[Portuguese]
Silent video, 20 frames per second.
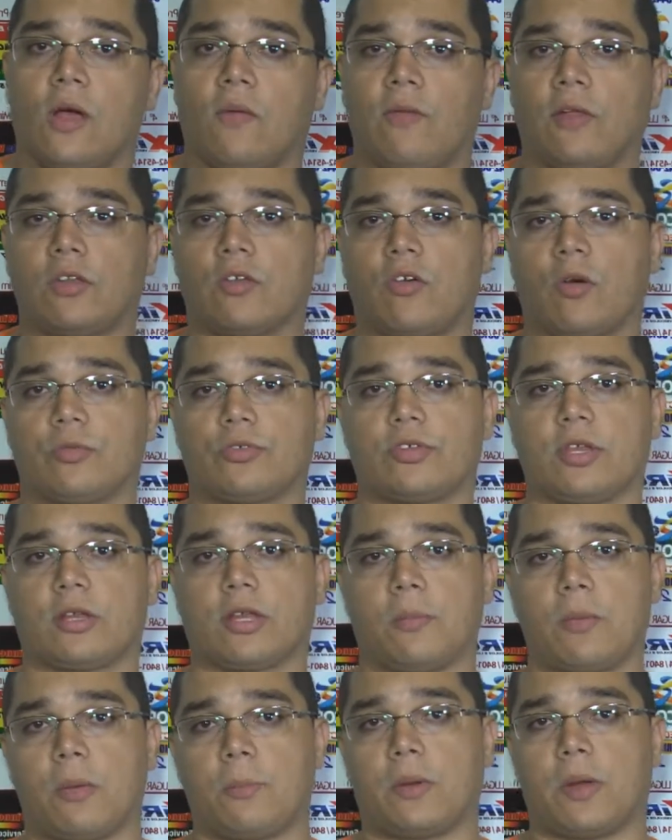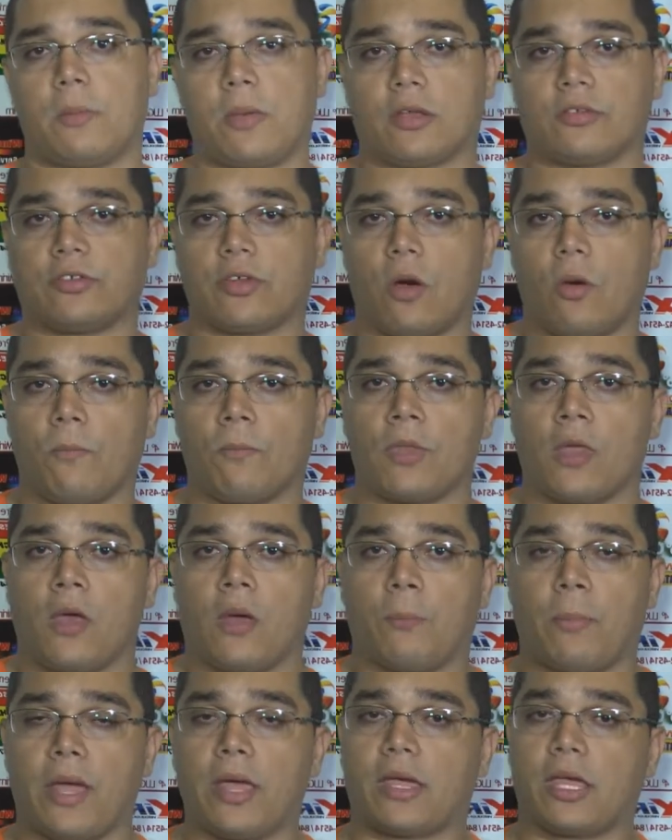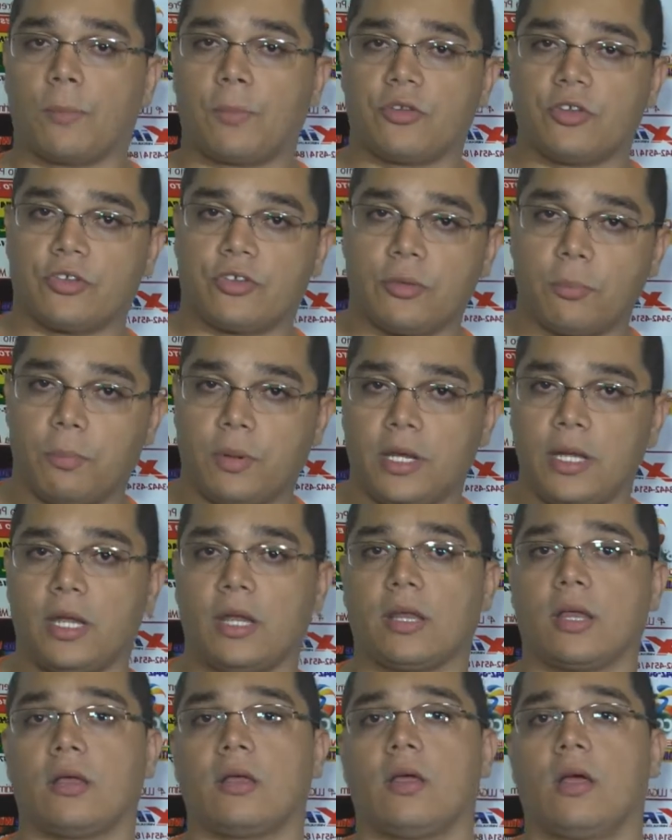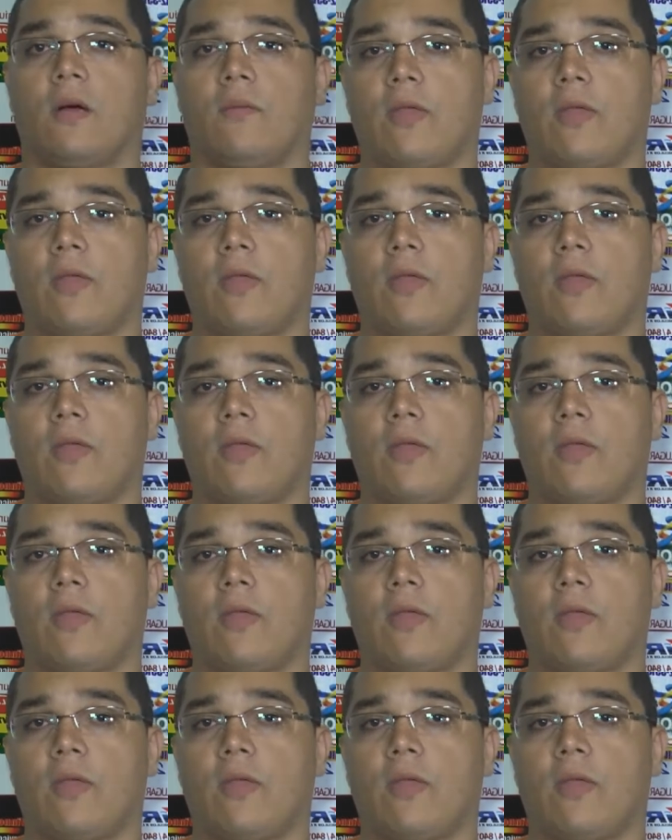né, nós vamos ter também premiação para a equipe disciplina,